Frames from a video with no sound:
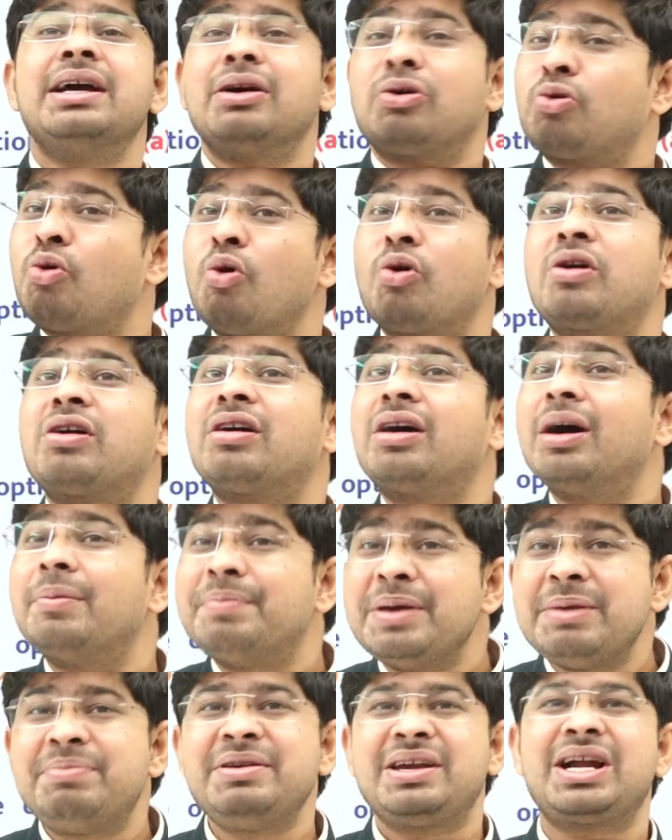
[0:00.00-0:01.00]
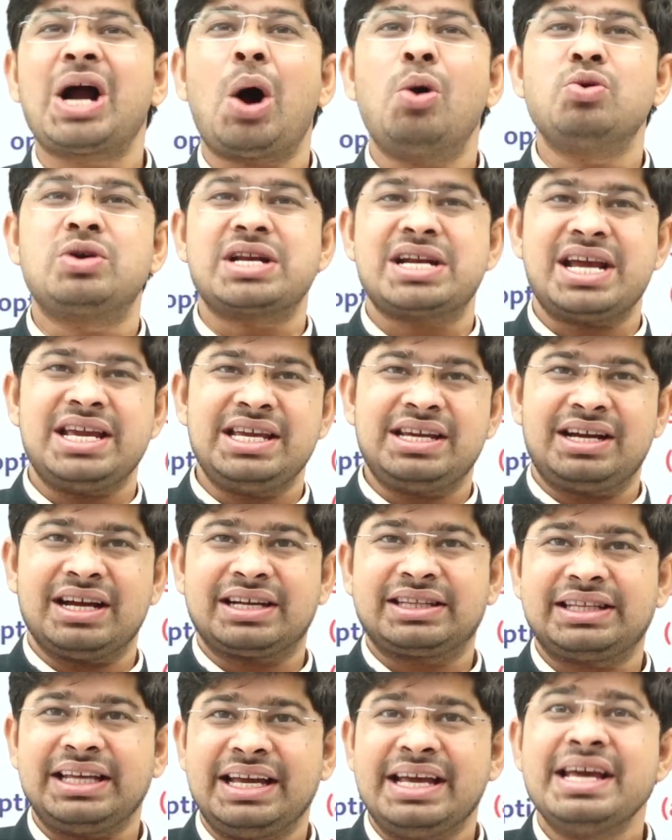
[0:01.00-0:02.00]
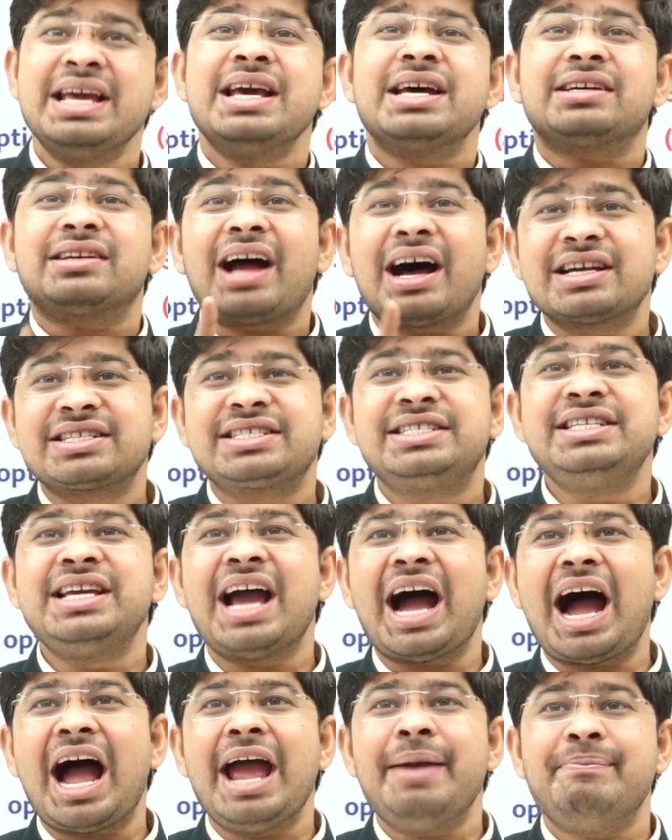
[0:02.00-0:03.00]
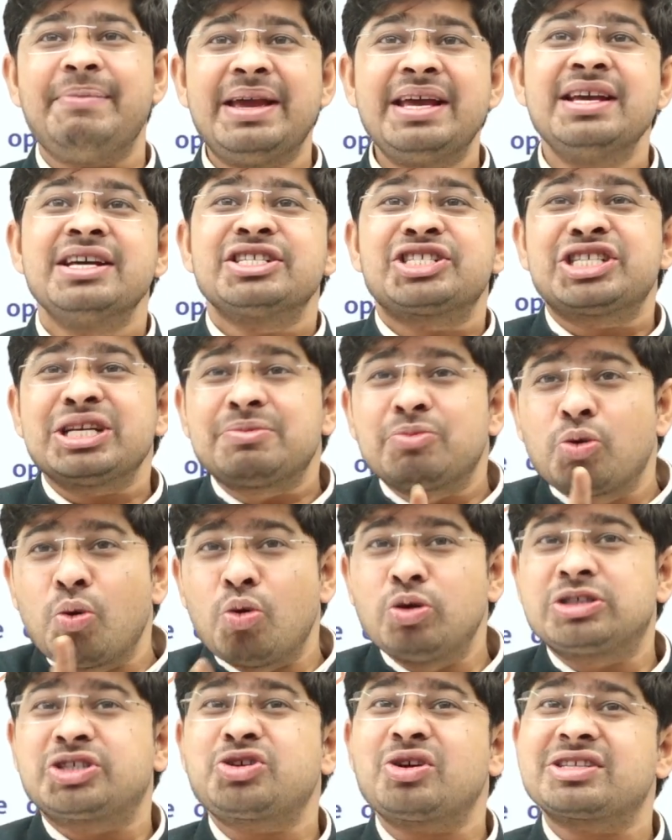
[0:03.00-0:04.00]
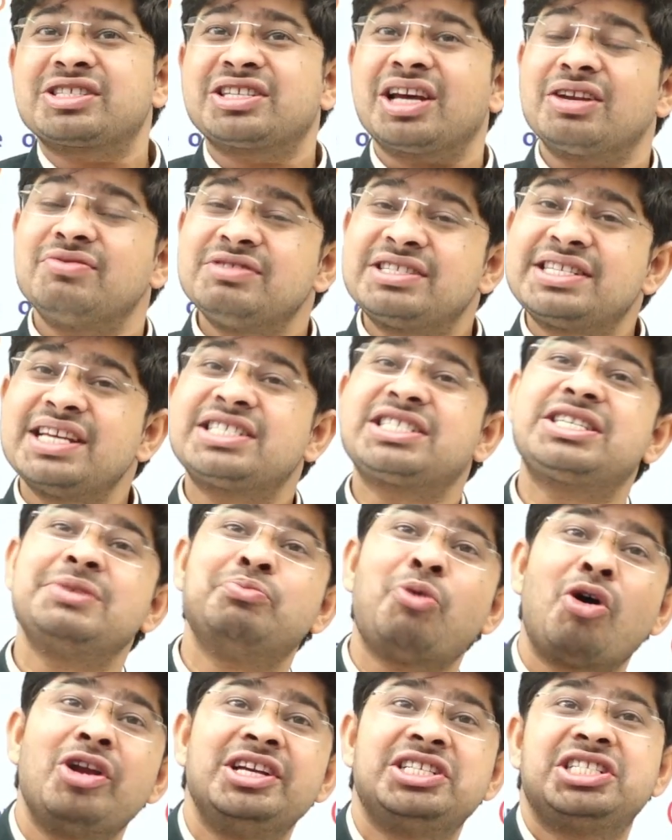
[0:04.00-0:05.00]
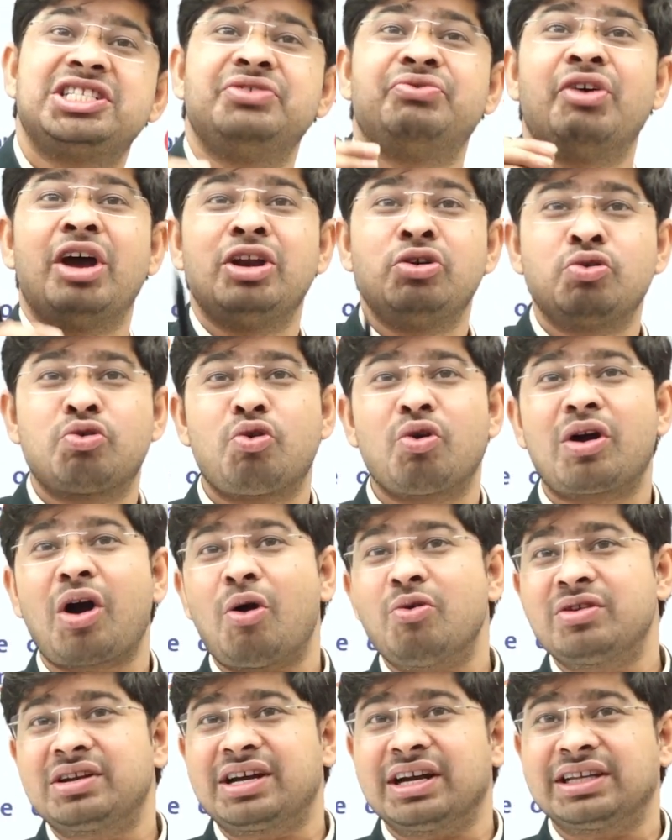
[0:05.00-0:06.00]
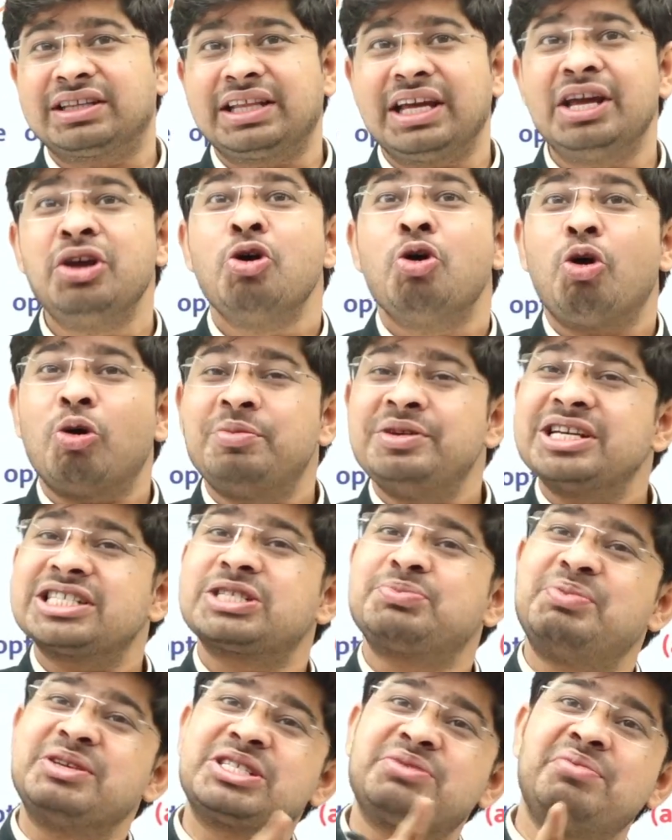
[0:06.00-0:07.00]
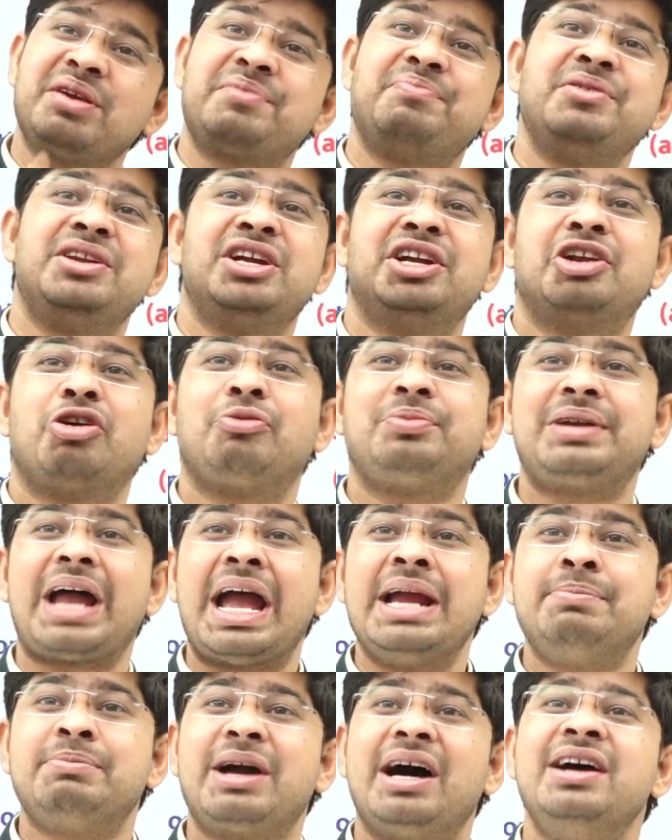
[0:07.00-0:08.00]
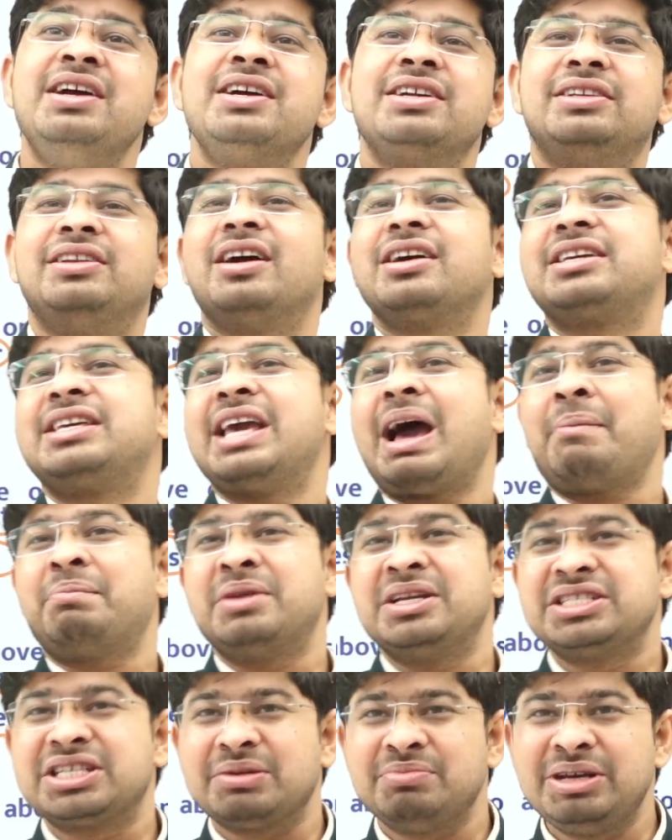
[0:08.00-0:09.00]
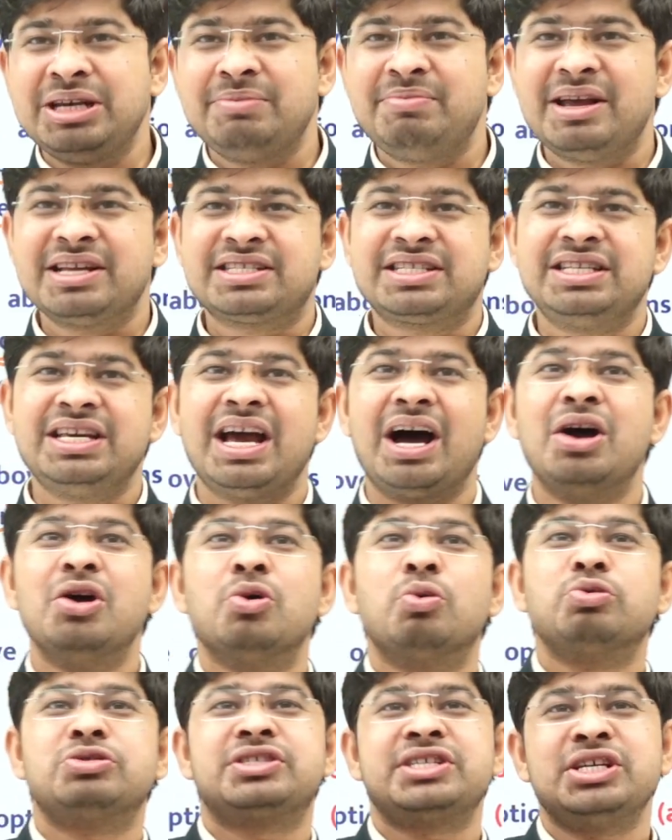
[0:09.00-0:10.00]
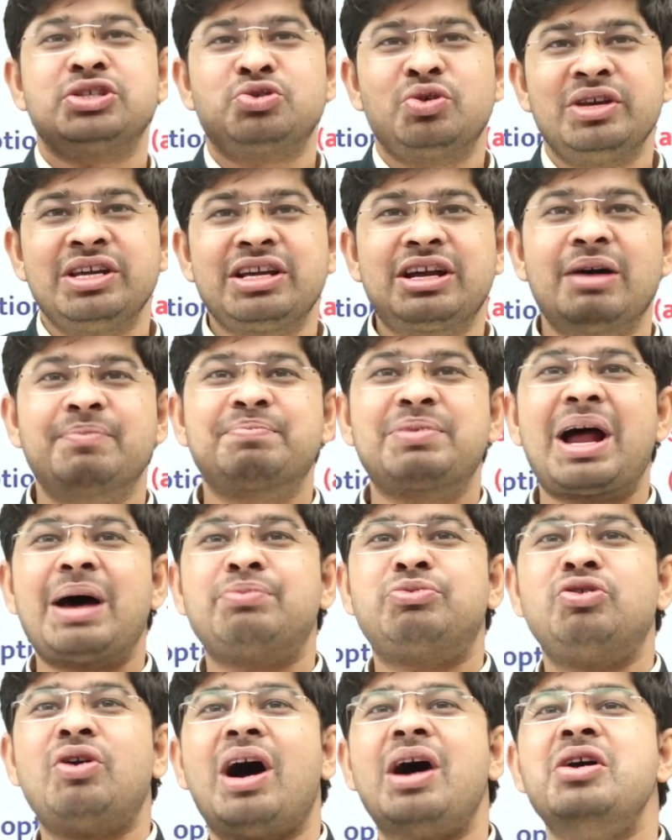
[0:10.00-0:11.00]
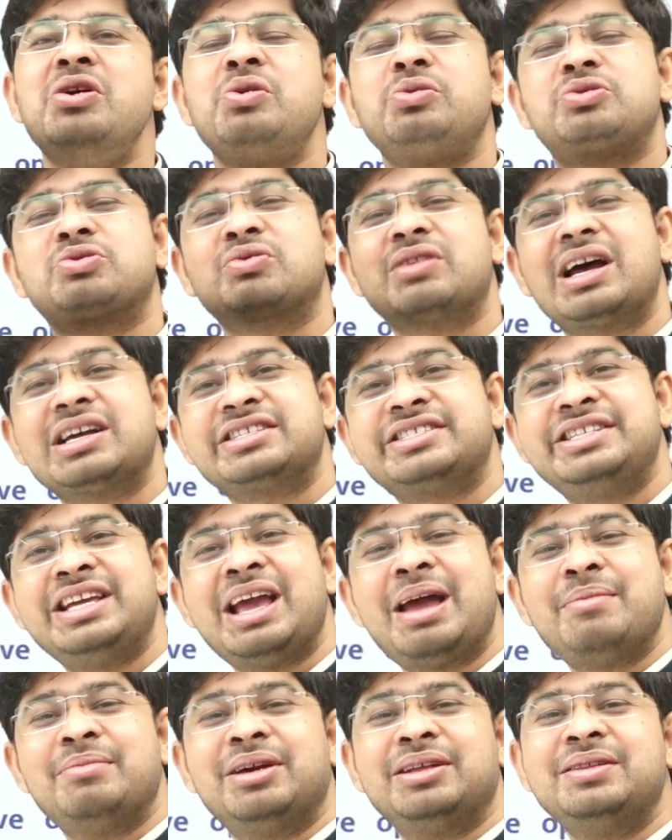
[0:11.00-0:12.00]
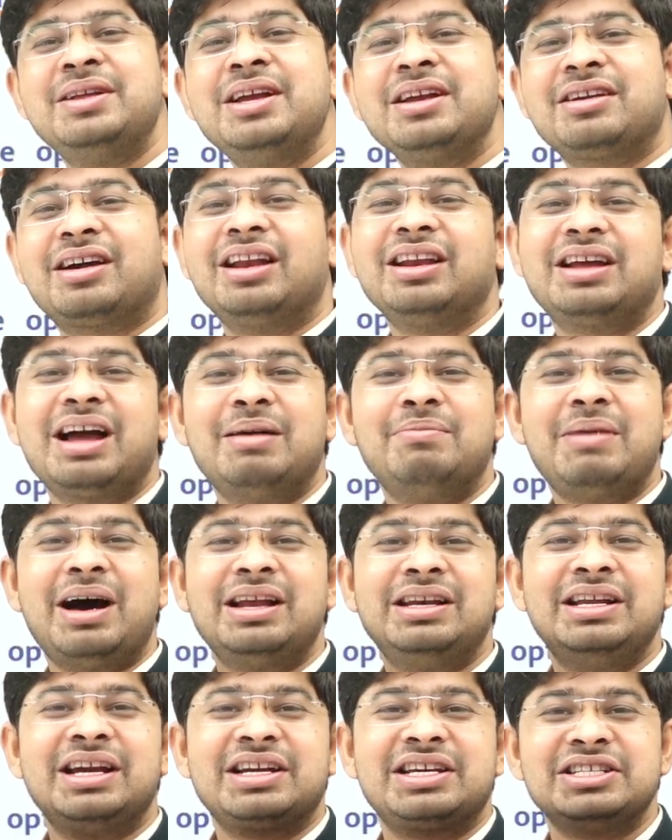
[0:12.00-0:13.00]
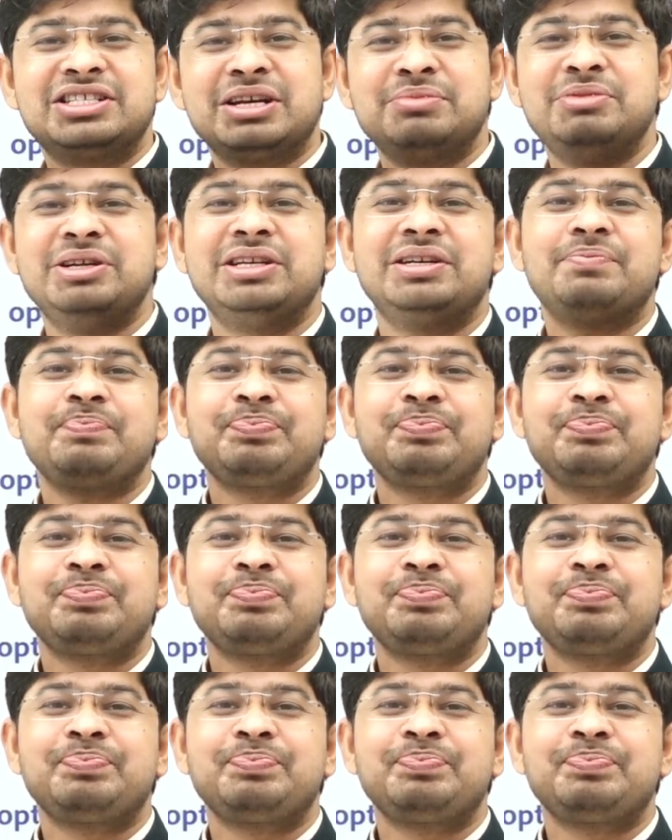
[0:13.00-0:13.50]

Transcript: को कभी भी काउंट नहीं करते हैं राष्ट्रीय आय में सिर्फ गुड्स और सर्विसेज की मॉनिटरी वैल्यू को काउंट करते हैं वो भी स्पेसिफिक पीरियड ऑफ टाइम का न कि आपने जमीन बेच दिया उससे जो इनकम प्राप्त हुआ उसको राष्ट्रीय आय में कल का मान लिया कि जमीन